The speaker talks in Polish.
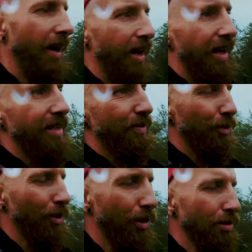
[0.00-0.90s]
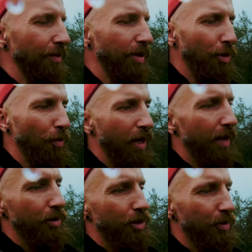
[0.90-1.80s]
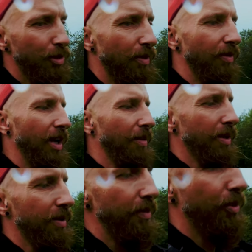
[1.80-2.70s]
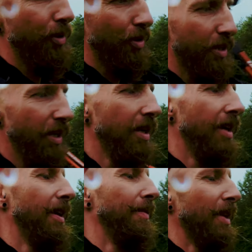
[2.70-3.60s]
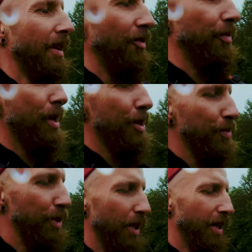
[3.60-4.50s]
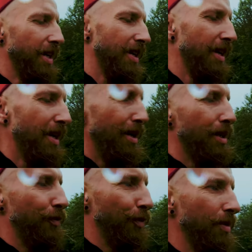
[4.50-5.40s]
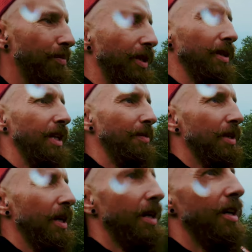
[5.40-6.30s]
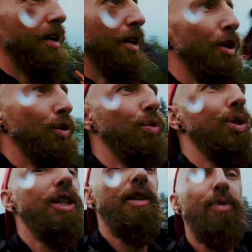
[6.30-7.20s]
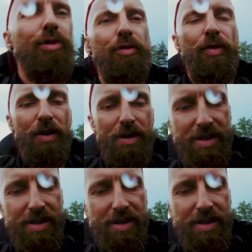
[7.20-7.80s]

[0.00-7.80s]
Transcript: A swoją drogą z tamtymi chłopakami, z którymi rozmawiałem po drodze, wymienialiśmy się swoimi patentami na suszenie butów.